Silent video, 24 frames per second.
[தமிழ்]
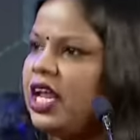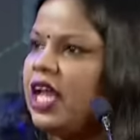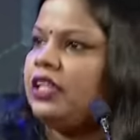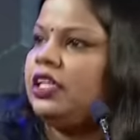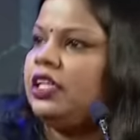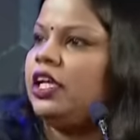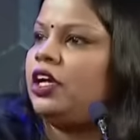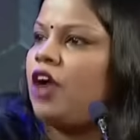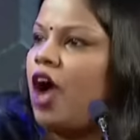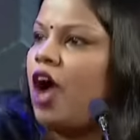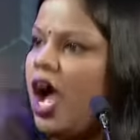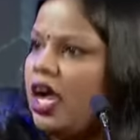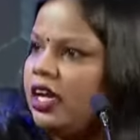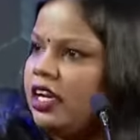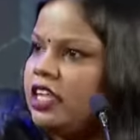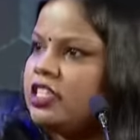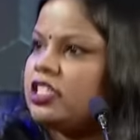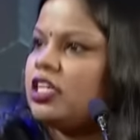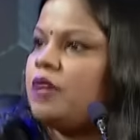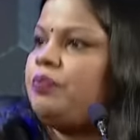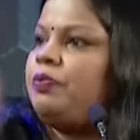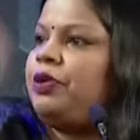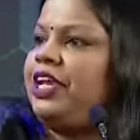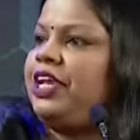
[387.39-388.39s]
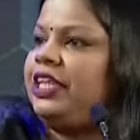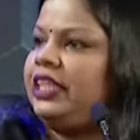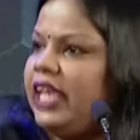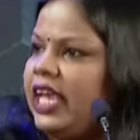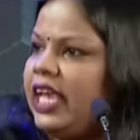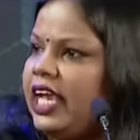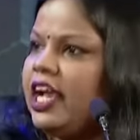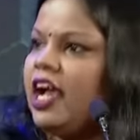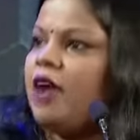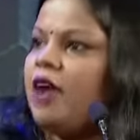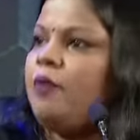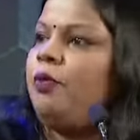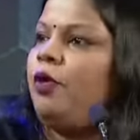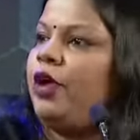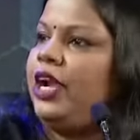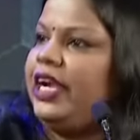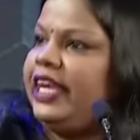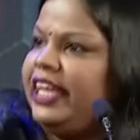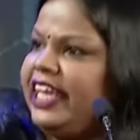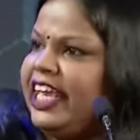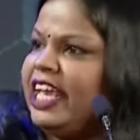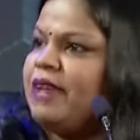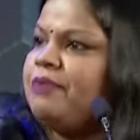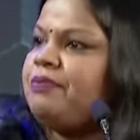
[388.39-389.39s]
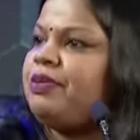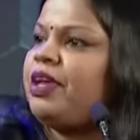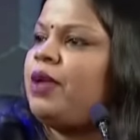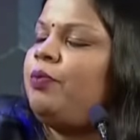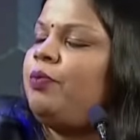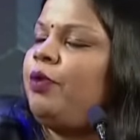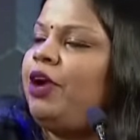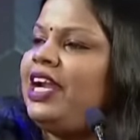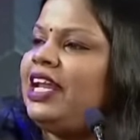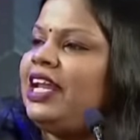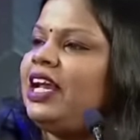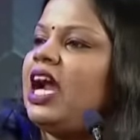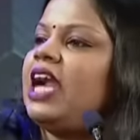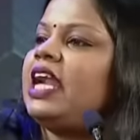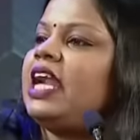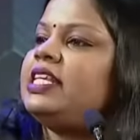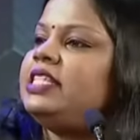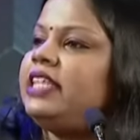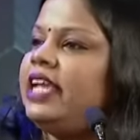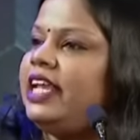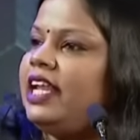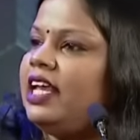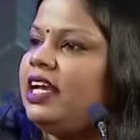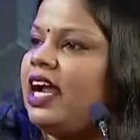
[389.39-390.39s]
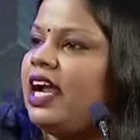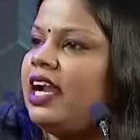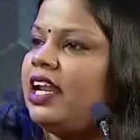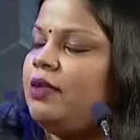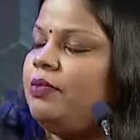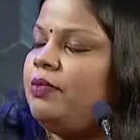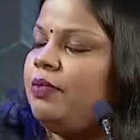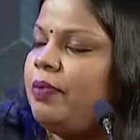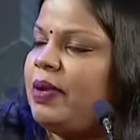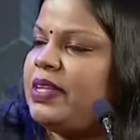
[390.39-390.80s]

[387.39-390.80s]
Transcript: இருந்து காங்கிரஸ்க்கு போய் தீக்கா போய் டிஎம்கே போயிட்டு கடைசியில கடன்